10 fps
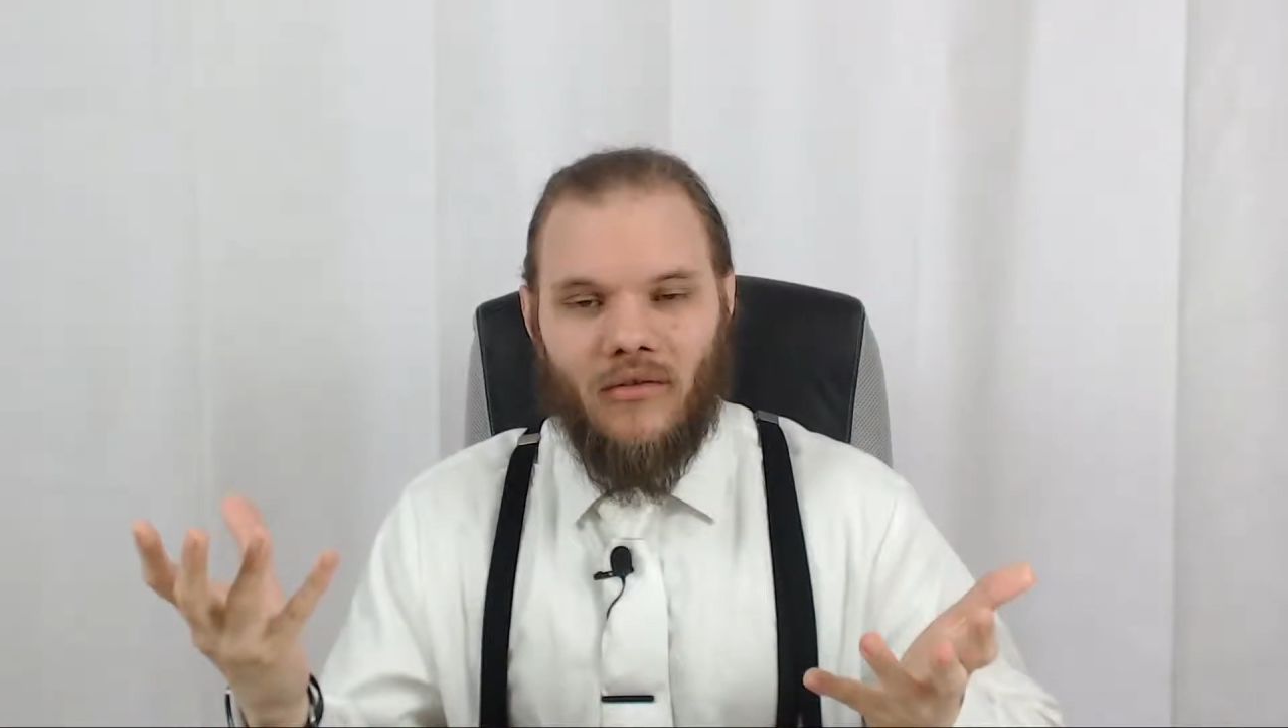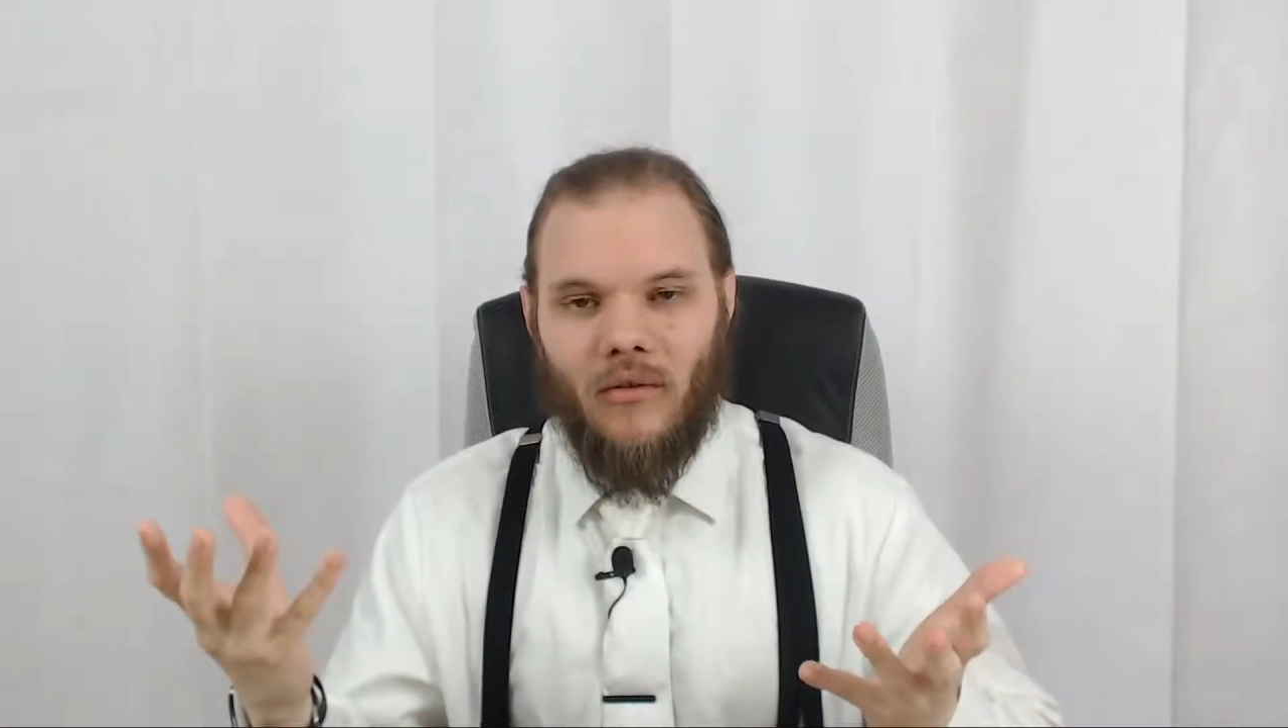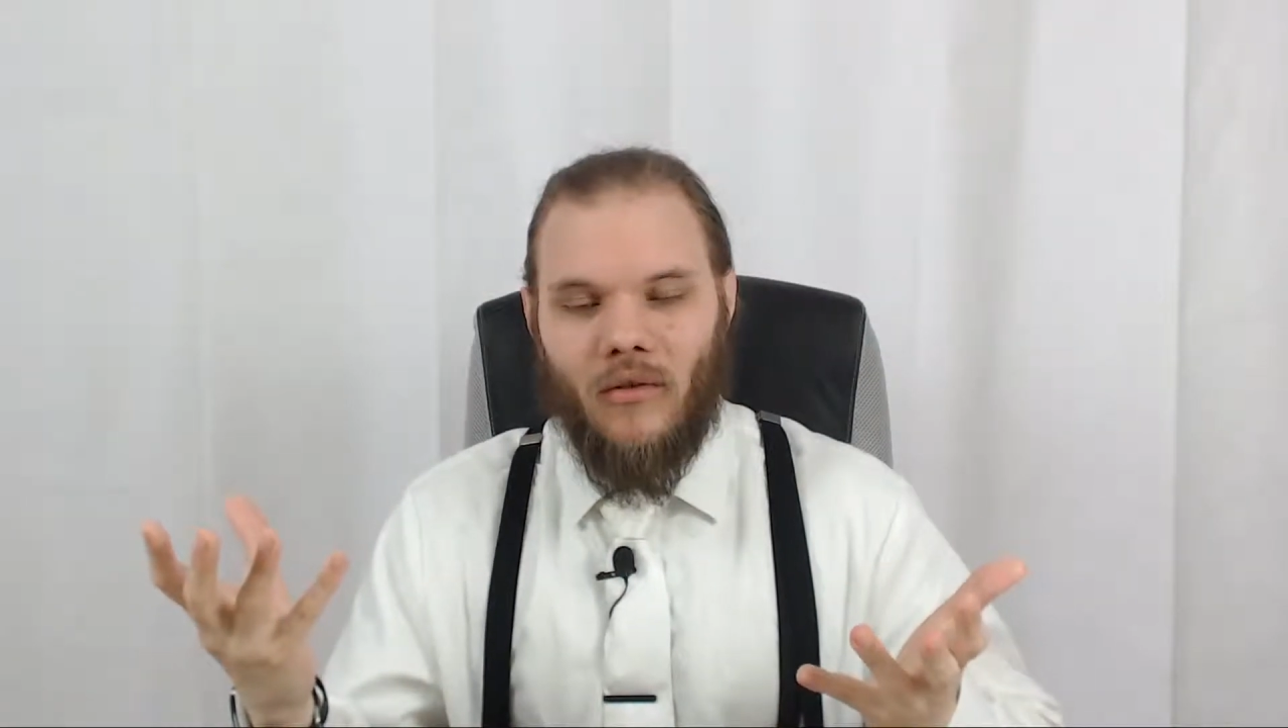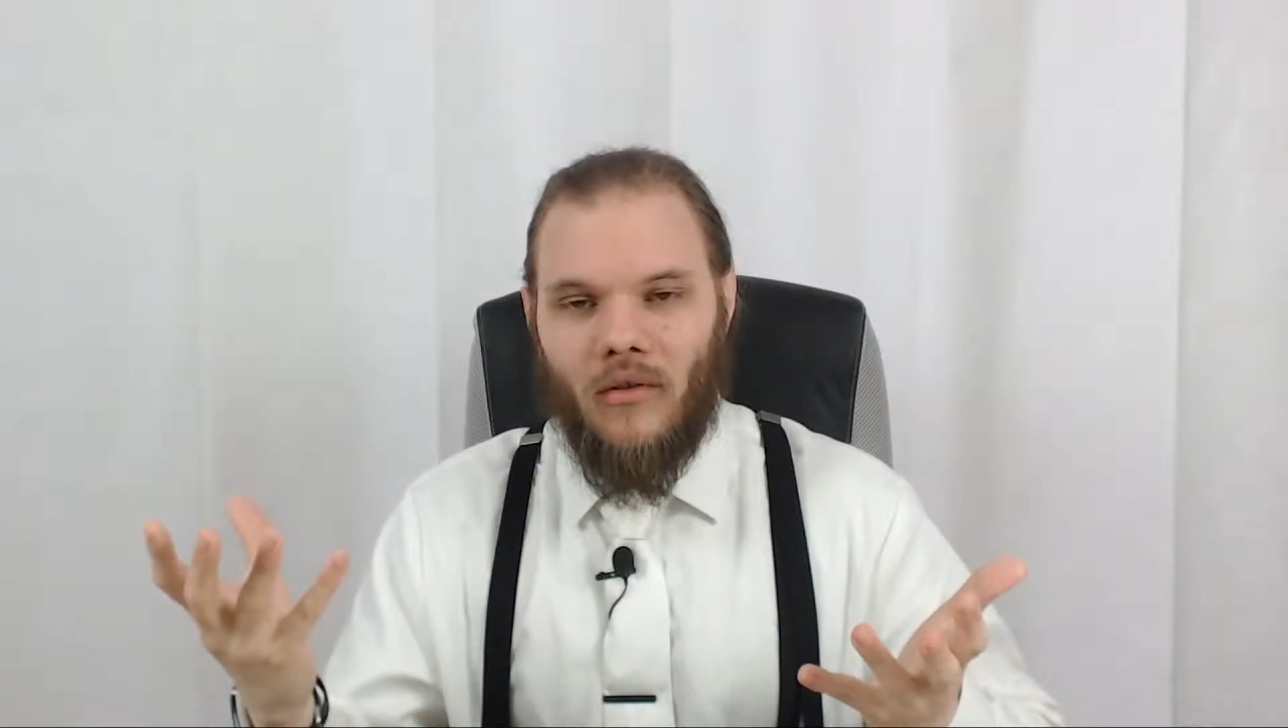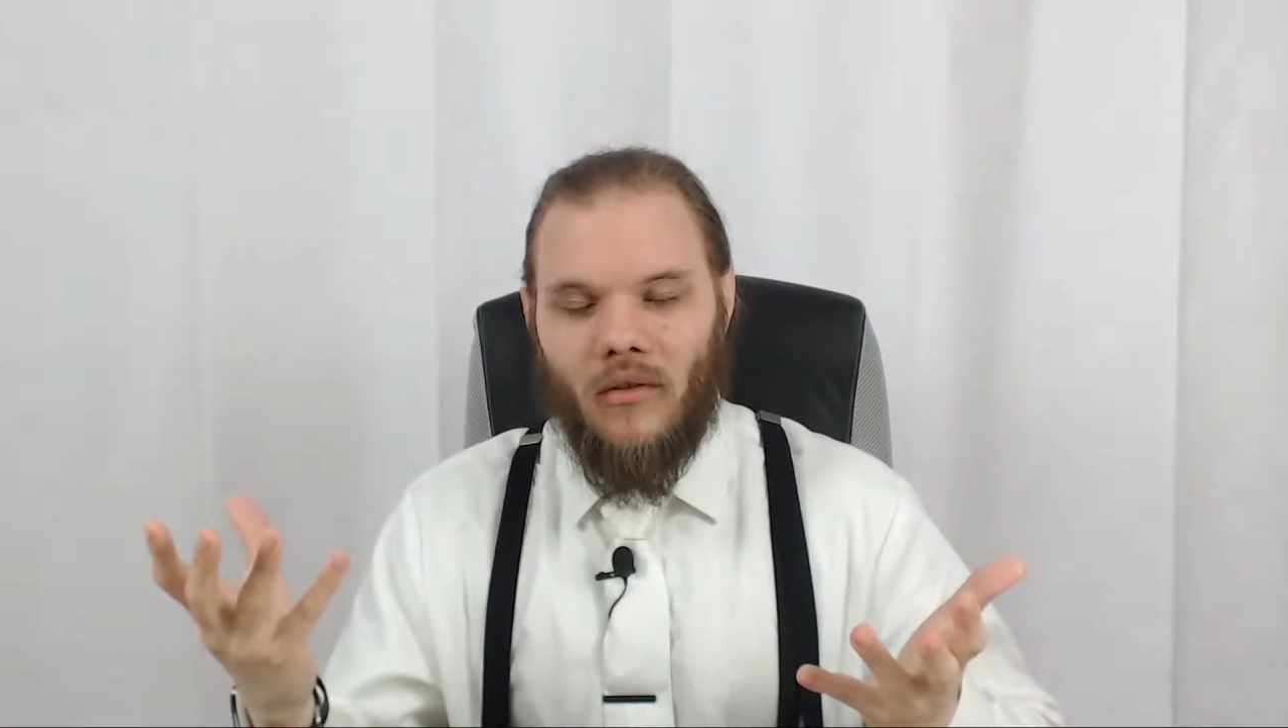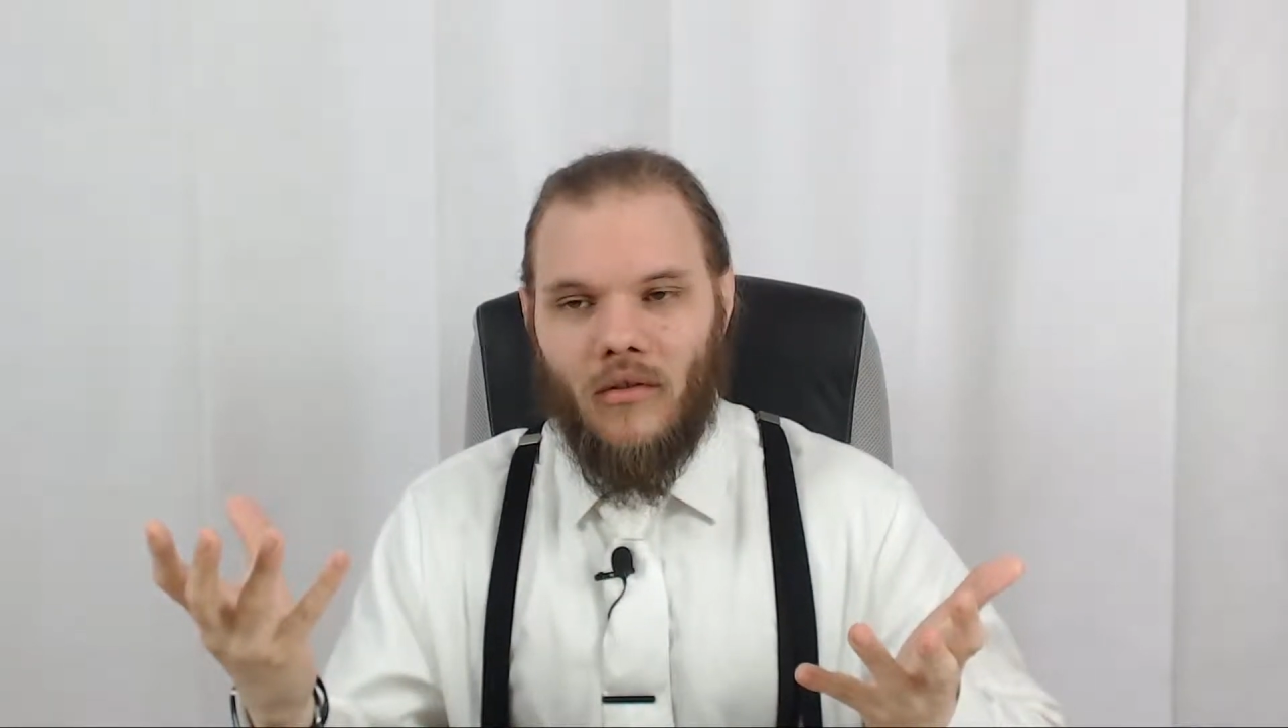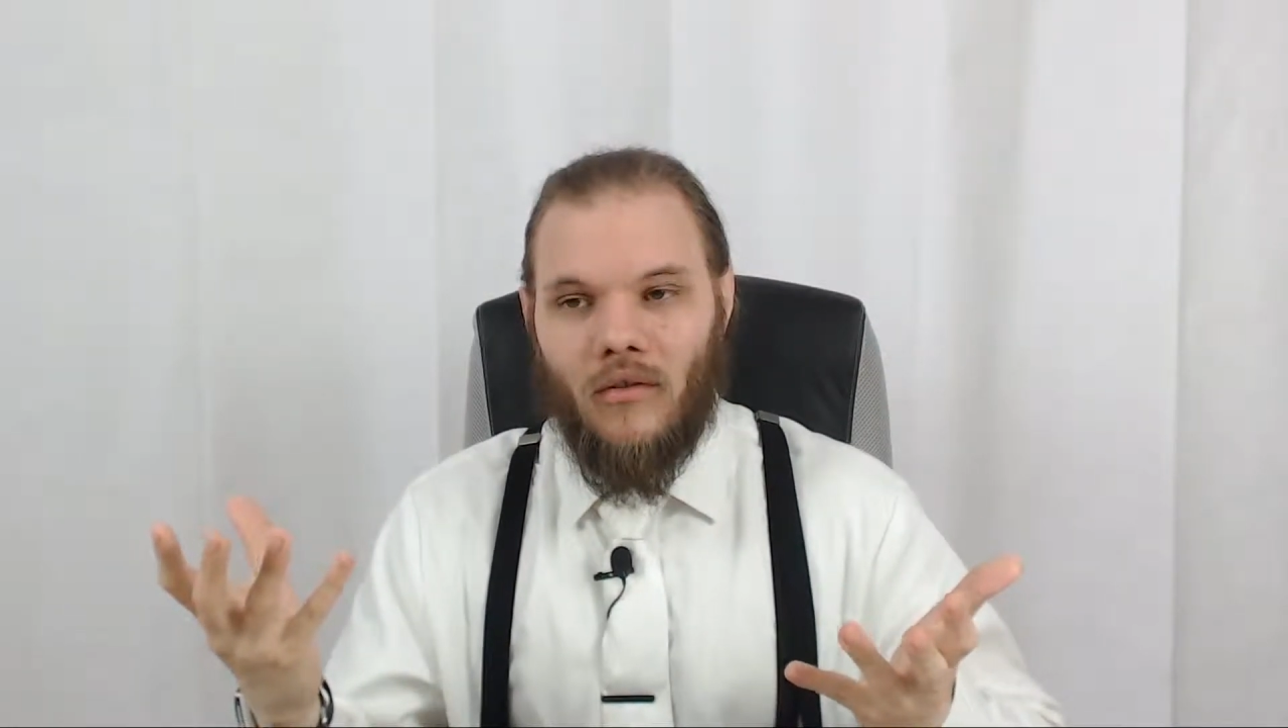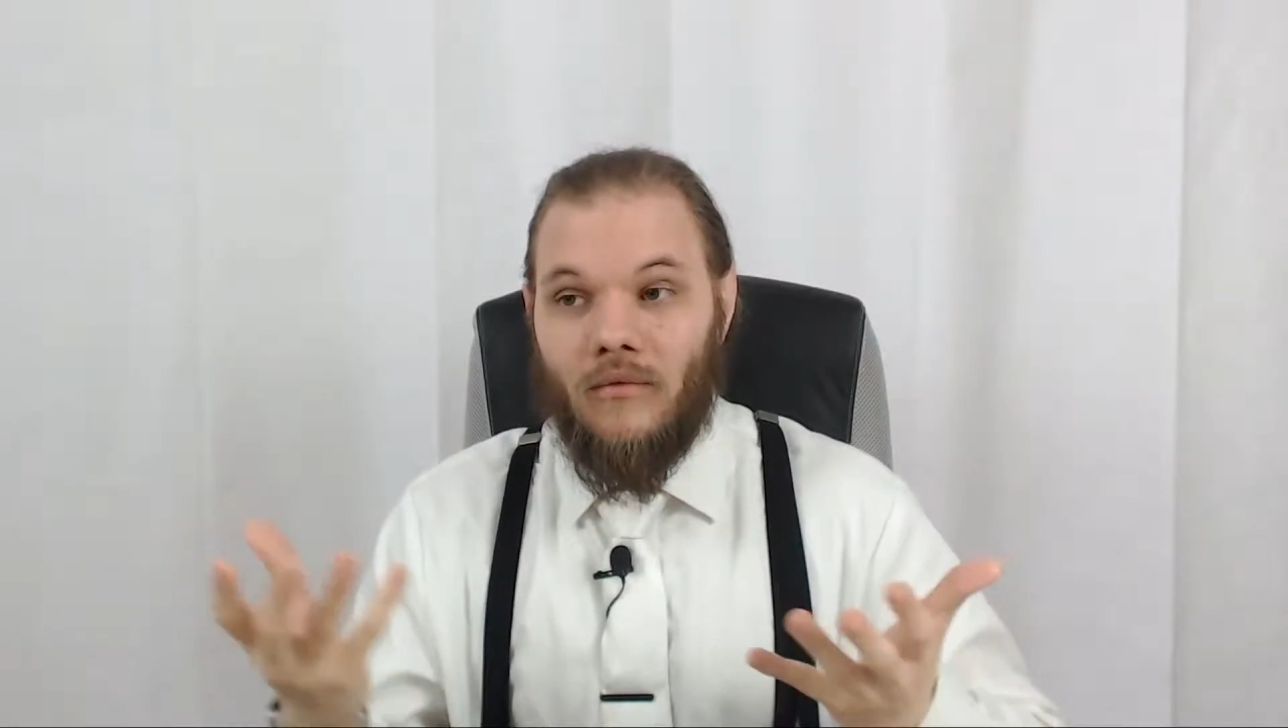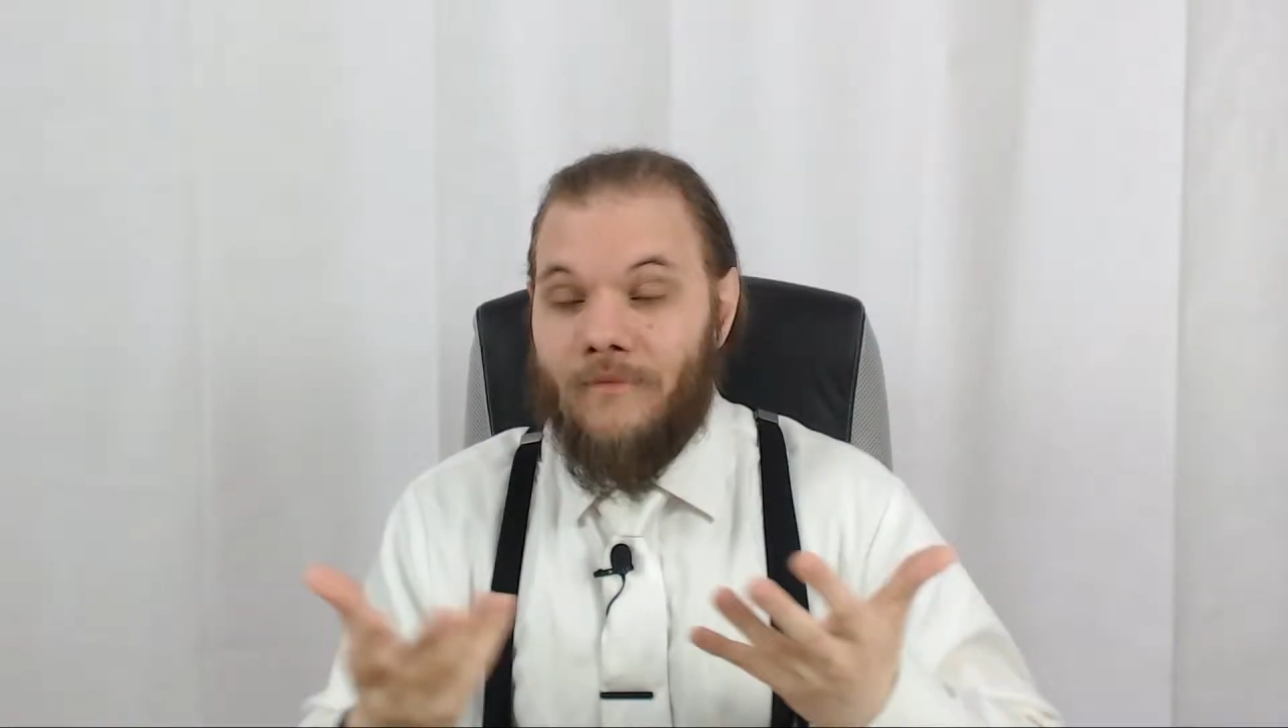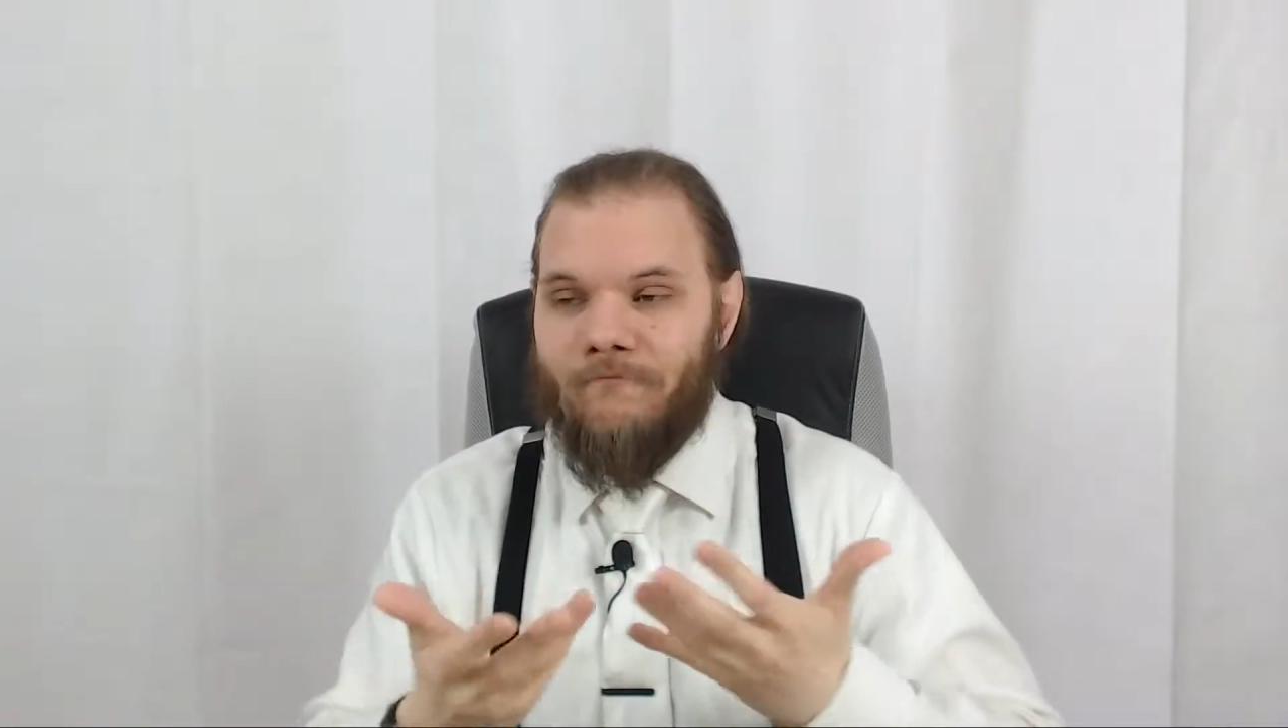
De...